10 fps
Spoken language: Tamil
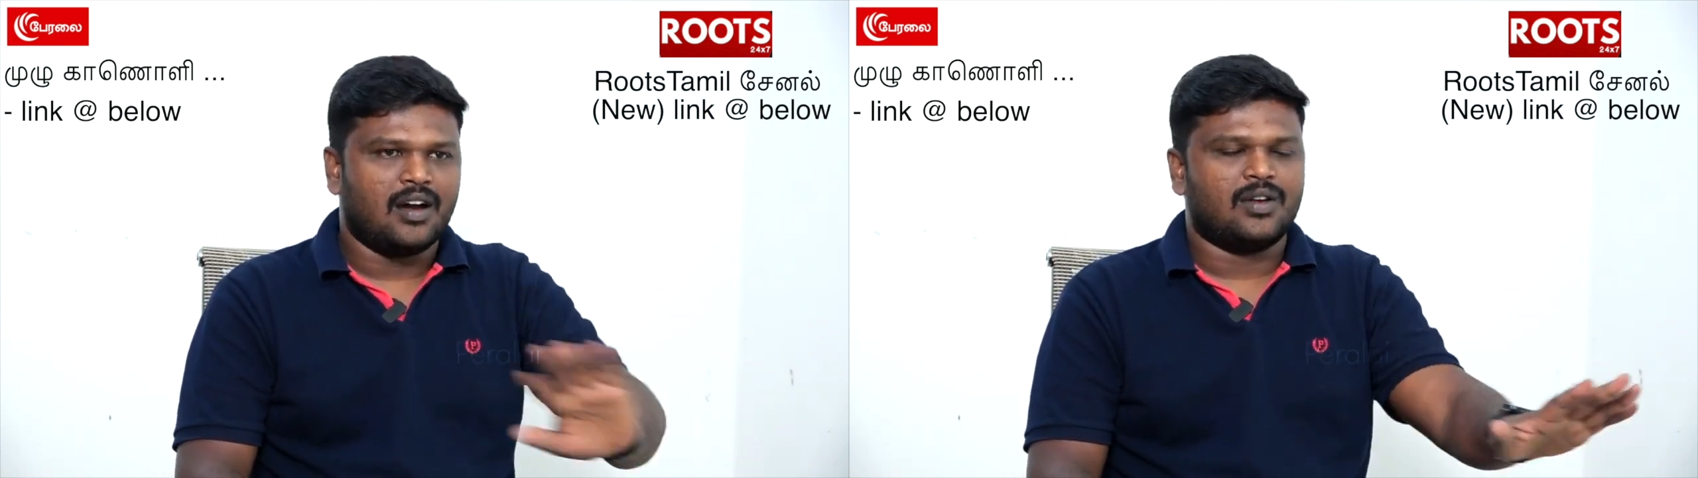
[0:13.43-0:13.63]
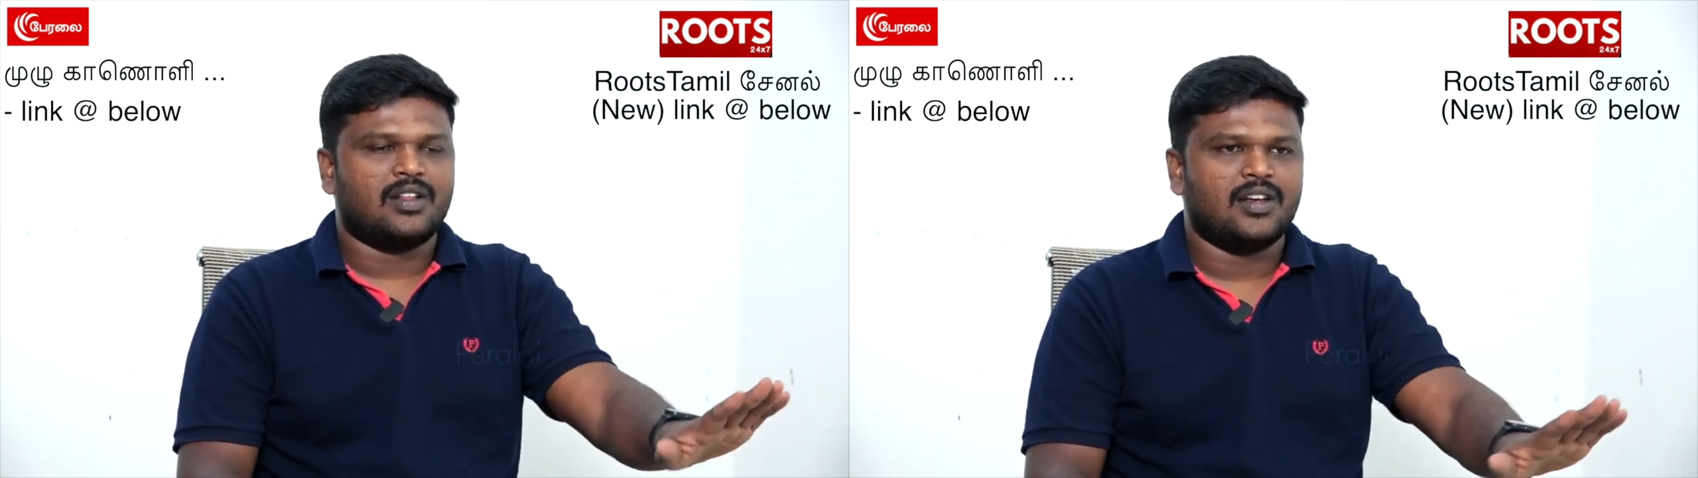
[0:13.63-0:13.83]

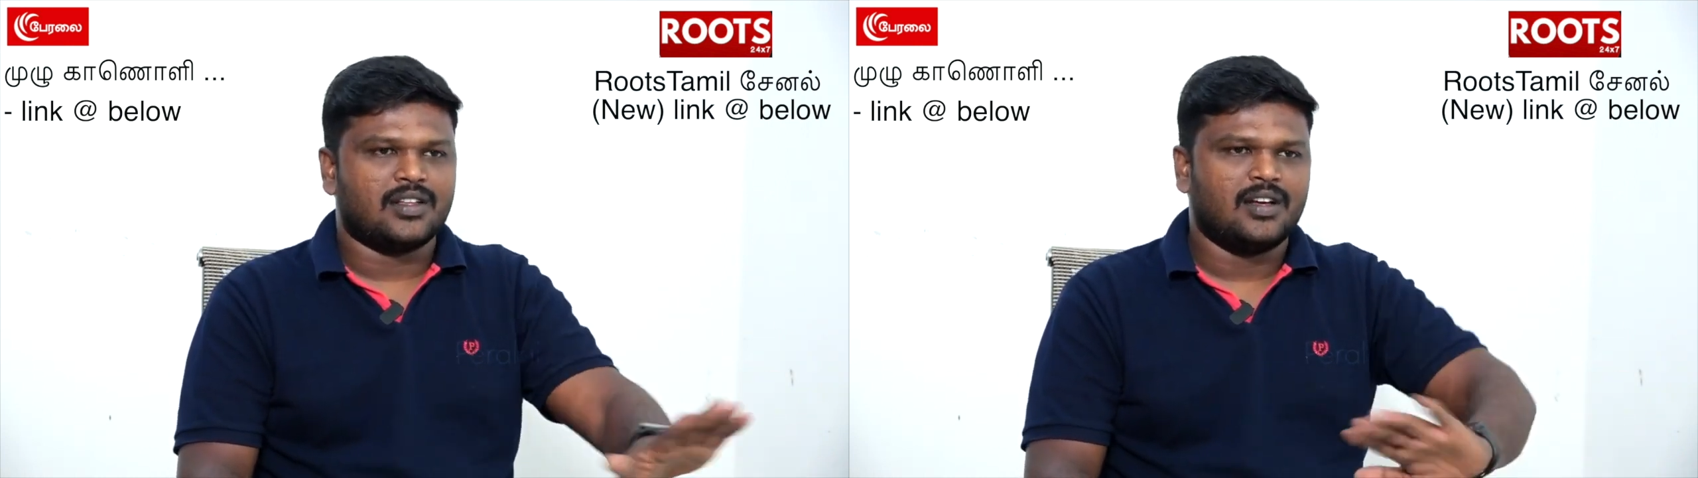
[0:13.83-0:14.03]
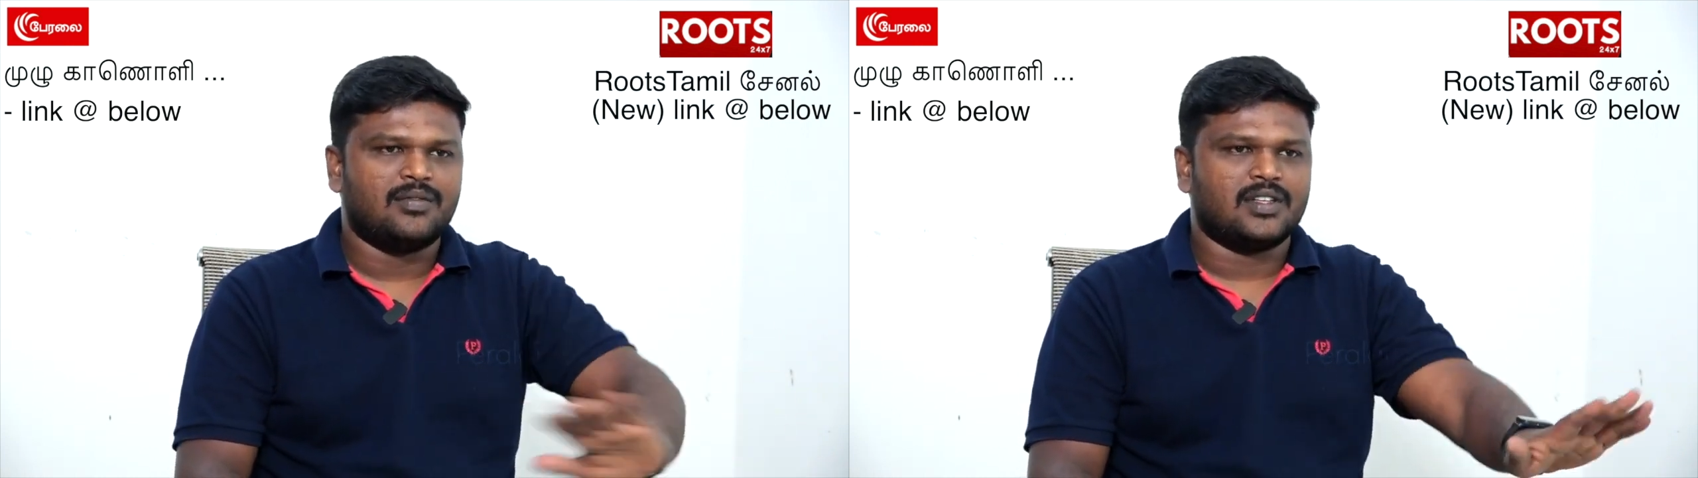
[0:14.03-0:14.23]
அவ்வளோதான்
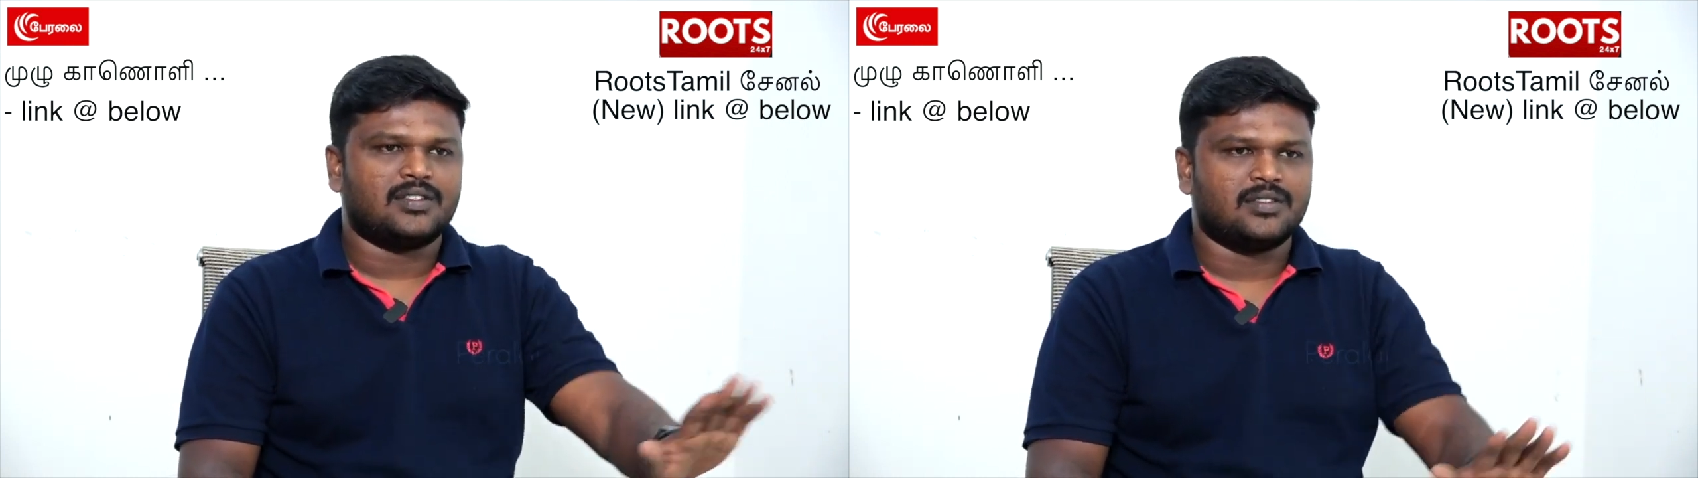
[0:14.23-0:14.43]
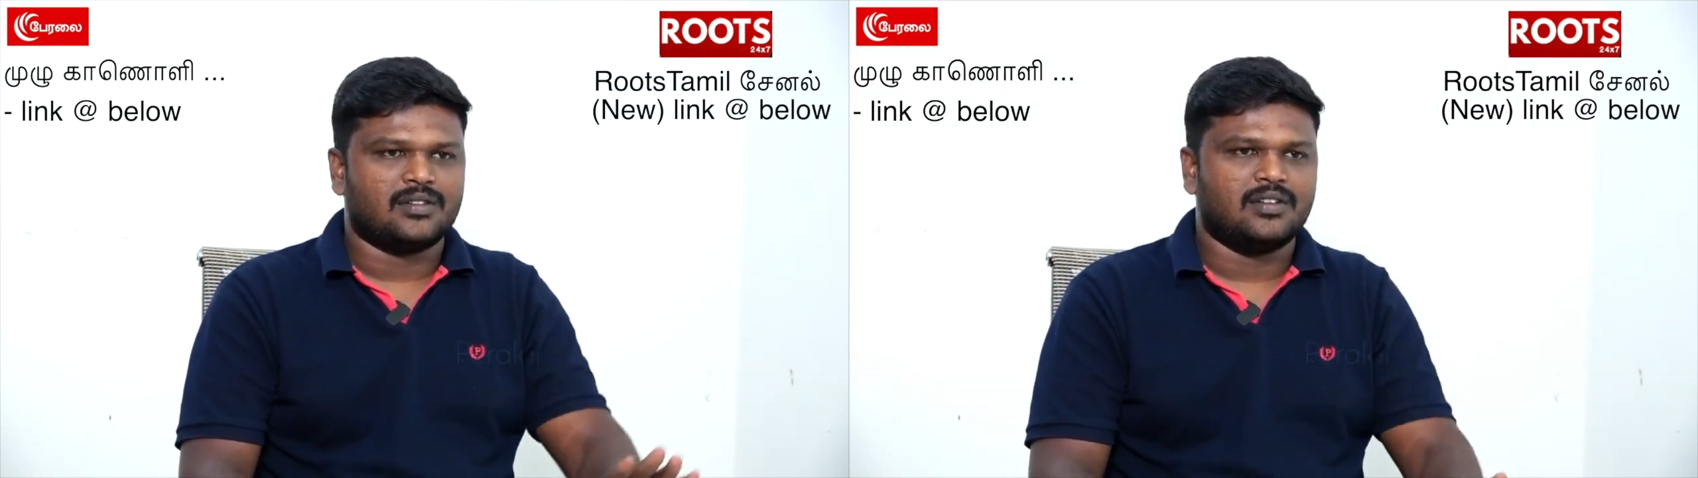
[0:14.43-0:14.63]
இதுதான்
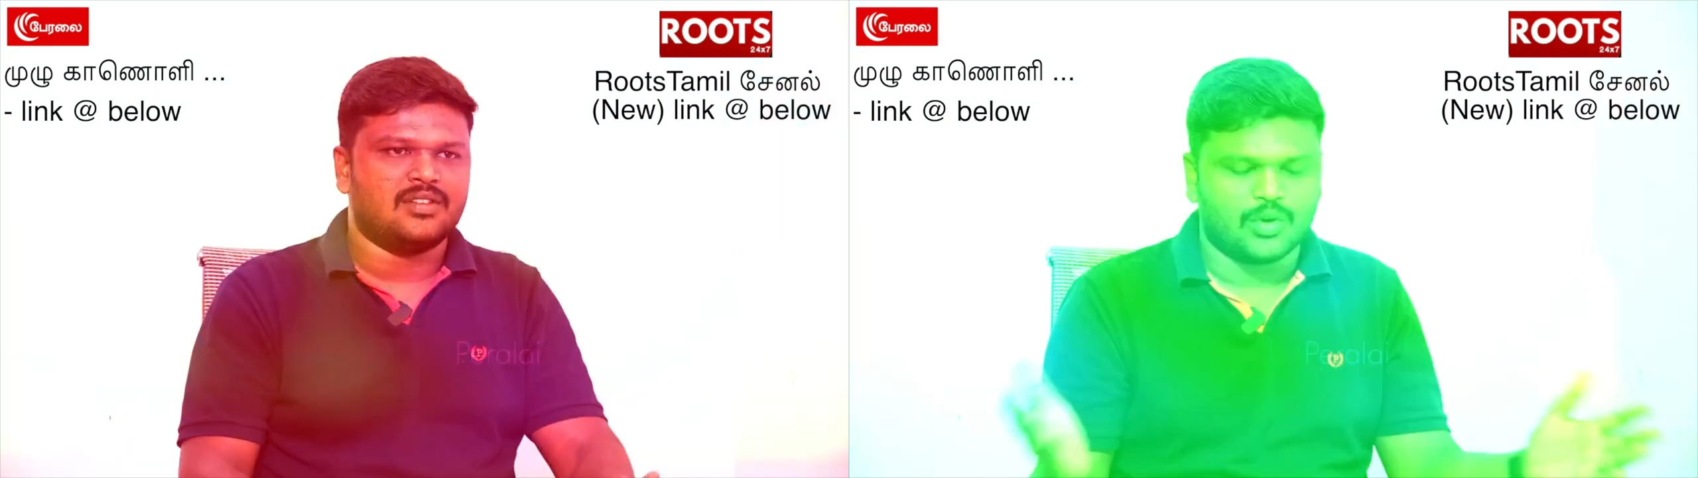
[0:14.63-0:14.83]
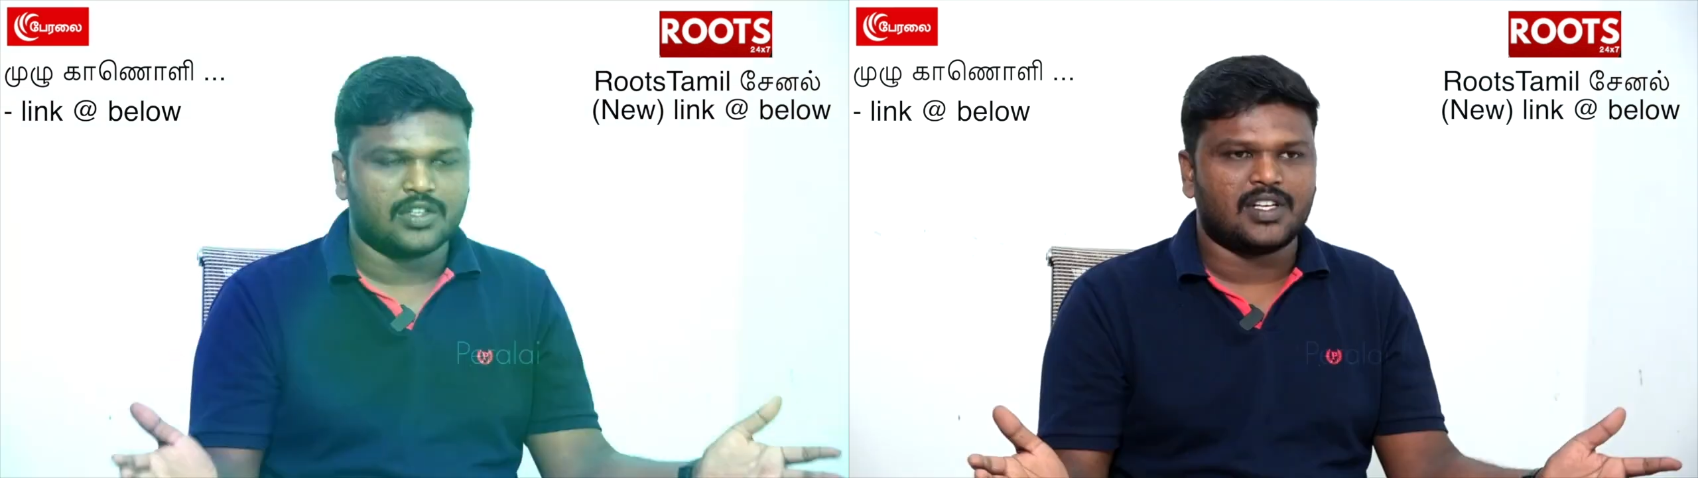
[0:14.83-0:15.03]
ஃபாசிசம்
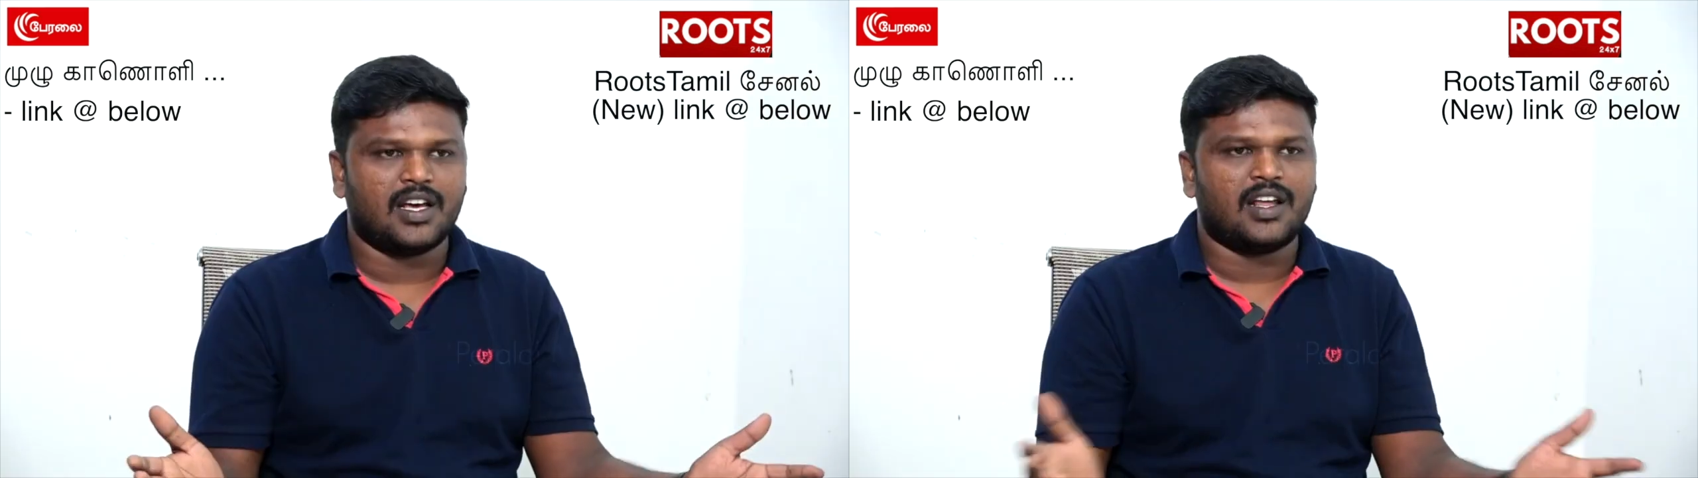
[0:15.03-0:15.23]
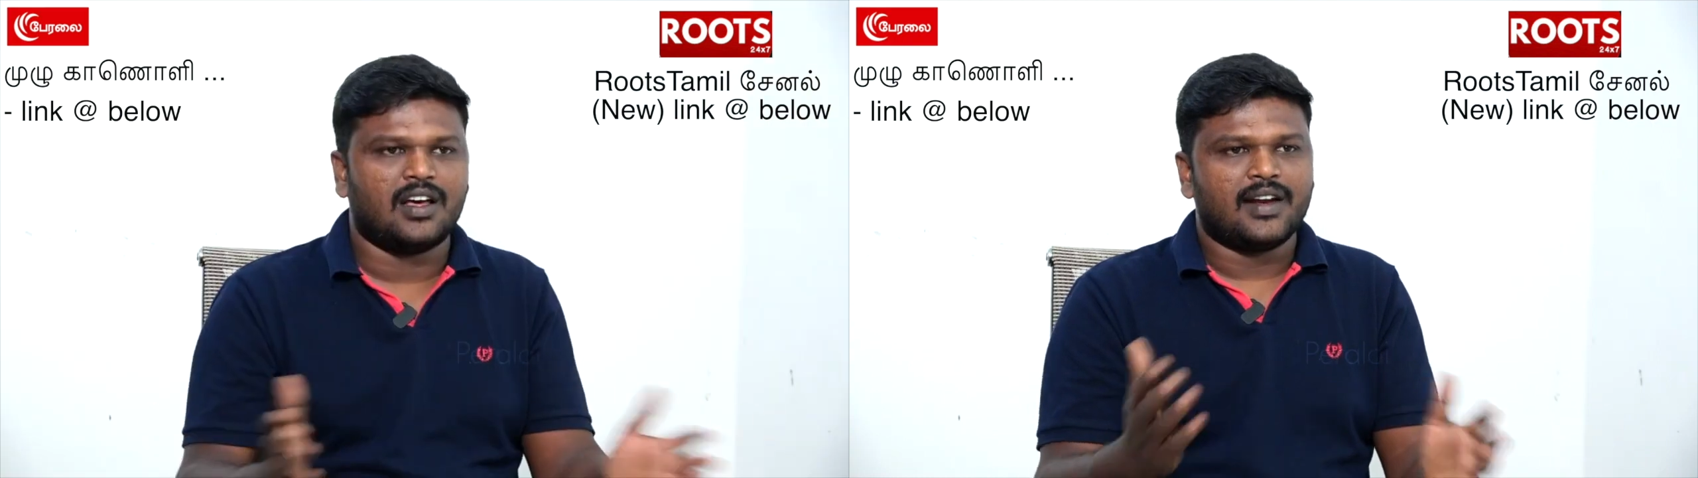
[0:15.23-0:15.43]
ஒரு
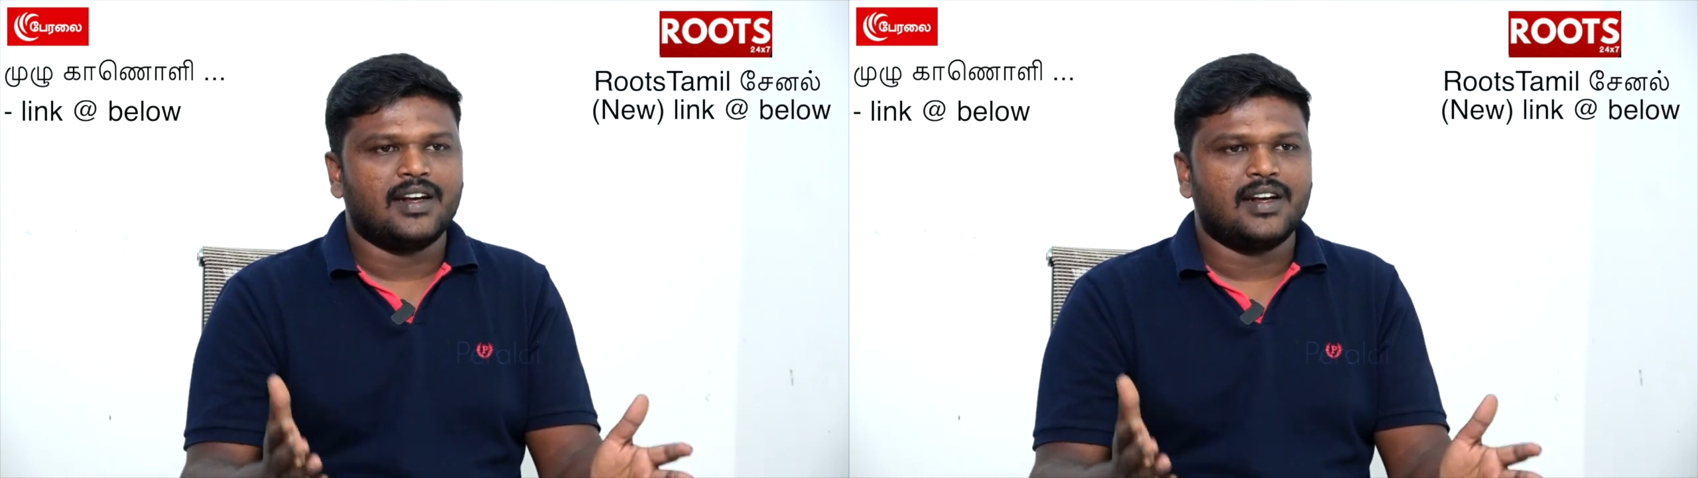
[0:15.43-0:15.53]
சேர